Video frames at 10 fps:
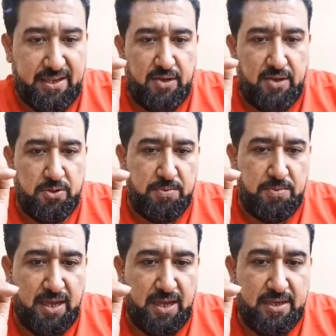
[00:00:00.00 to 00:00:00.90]
حنسوي
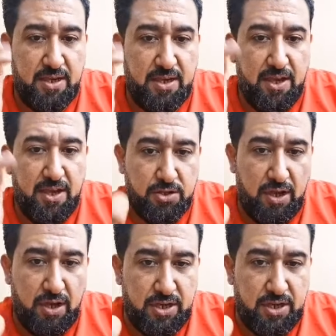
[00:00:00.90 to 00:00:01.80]
موسم سادس،
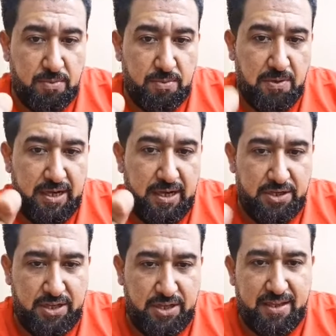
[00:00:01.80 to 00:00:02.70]
سؤال شخصي
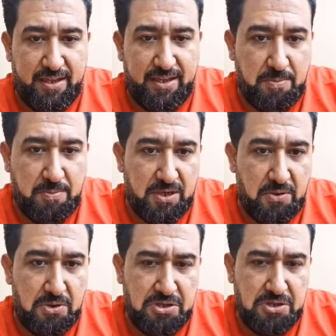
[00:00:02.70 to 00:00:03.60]
ممكن ليش لحد هسه
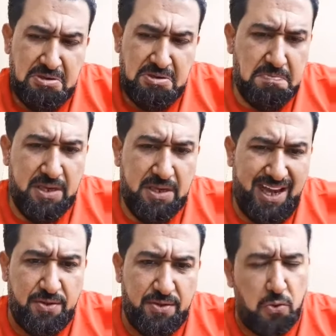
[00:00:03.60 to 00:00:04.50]
متزوج؟
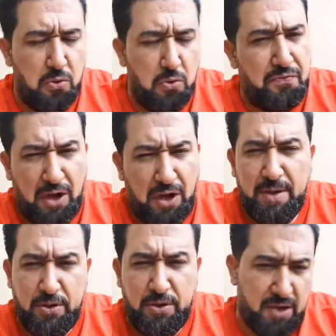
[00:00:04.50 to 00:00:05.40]
يعني ظروف
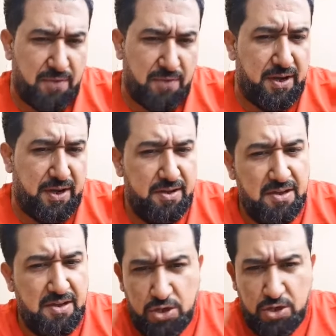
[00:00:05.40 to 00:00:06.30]
وعمل وسفر
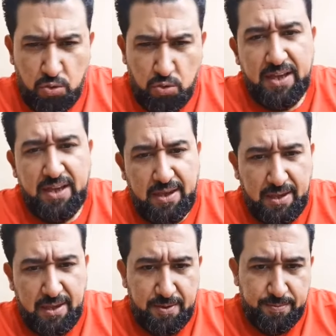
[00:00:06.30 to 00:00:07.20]
شويه
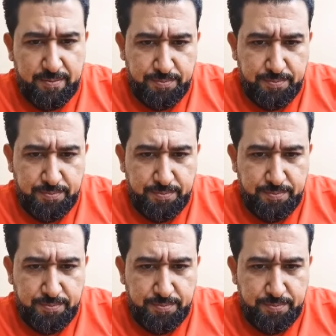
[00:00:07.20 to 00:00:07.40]
التهيت.